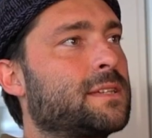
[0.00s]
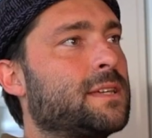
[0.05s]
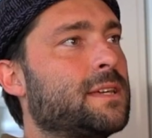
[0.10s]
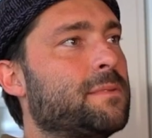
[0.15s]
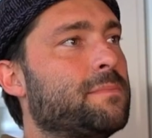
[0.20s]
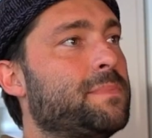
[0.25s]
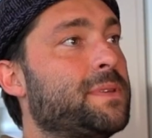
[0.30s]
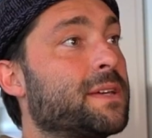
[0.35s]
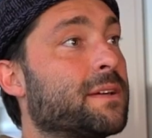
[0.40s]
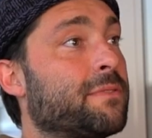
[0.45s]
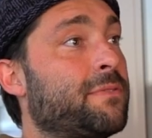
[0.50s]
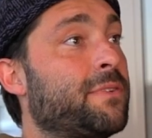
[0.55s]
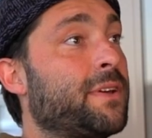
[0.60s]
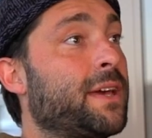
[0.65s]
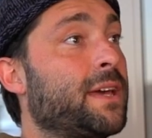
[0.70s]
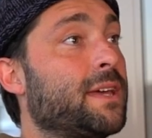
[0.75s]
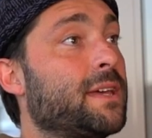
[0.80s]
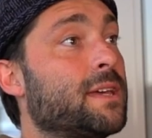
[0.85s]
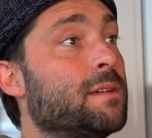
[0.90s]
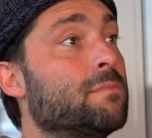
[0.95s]
qui est bien
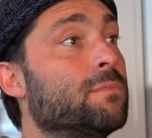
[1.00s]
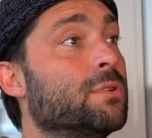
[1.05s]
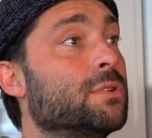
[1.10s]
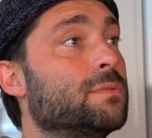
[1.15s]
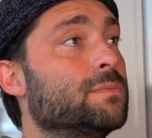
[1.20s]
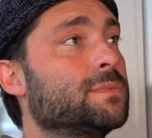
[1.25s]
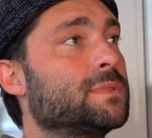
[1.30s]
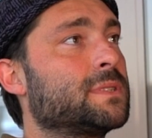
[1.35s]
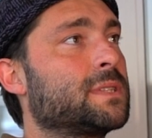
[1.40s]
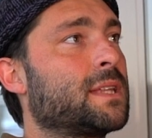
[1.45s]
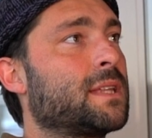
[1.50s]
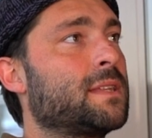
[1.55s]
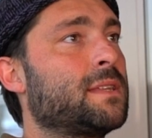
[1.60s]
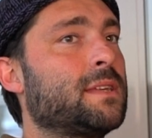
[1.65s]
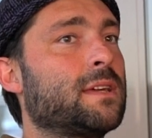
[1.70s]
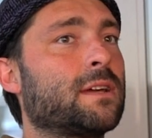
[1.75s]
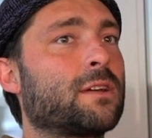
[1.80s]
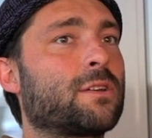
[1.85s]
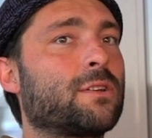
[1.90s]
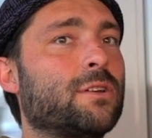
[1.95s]
fait et beau.
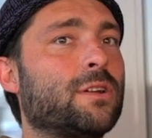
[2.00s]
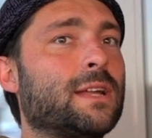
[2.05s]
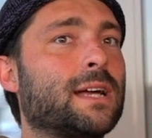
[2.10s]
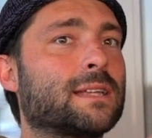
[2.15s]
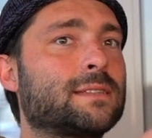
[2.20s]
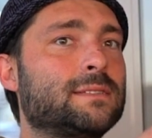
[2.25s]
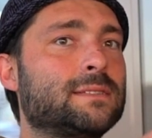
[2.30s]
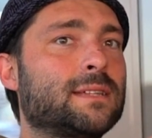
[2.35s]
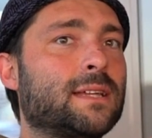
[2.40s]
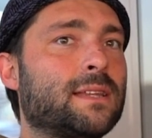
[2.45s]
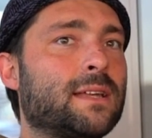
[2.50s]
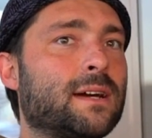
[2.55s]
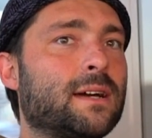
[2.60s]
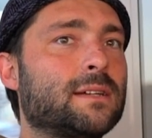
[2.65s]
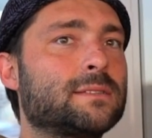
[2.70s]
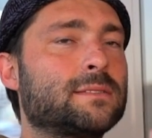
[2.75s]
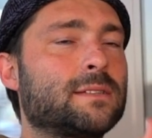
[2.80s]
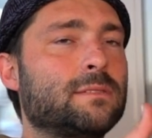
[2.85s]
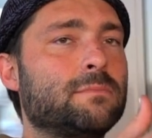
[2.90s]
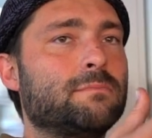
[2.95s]
C'est-à-dire que l'artisanat,
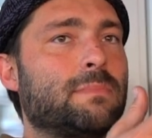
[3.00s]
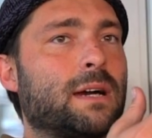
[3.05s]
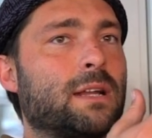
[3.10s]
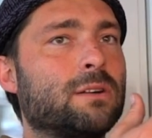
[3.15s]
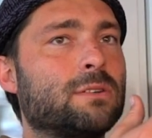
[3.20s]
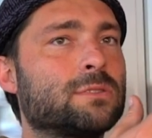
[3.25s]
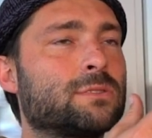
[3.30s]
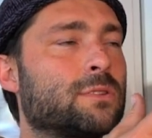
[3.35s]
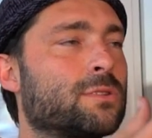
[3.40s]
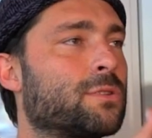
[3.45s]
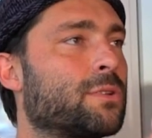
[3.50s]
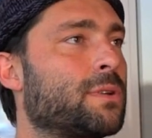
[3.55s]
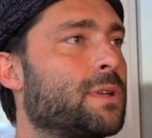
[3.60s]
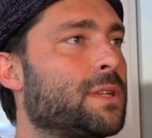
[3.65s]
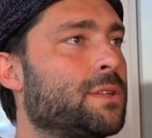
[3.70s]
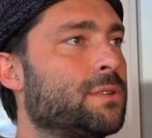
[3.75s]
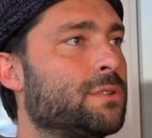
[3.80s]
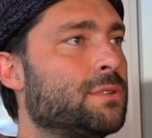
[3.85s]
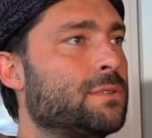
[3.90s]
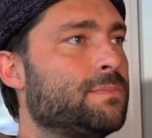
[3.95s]
c'est une balance entre les
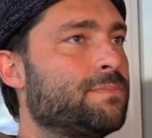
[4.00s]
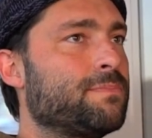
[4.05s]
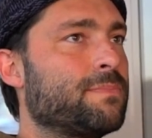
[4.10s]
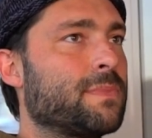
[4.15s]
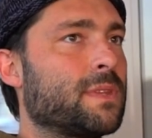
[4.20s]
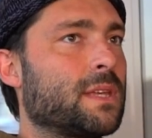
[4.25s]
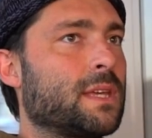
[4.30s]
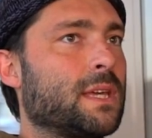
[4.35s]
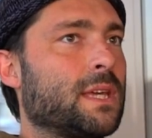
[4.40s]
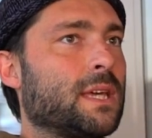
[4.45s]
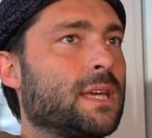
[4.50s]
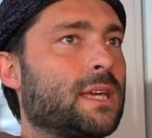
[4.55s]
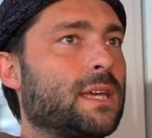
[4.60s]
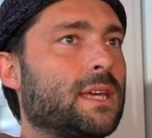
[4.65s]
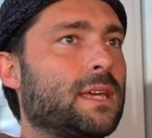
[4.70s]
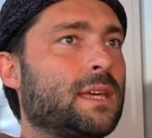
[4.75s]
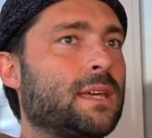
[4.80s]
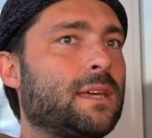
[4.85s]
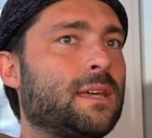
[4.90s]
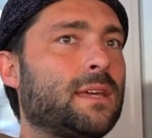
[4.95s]
deux
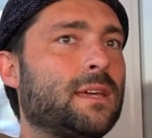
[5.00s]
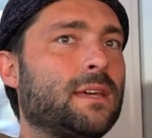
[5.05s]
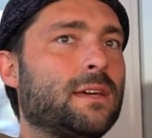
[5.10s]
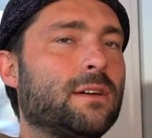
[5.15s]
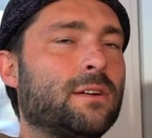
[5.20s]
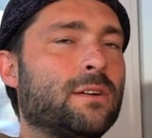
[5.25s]
et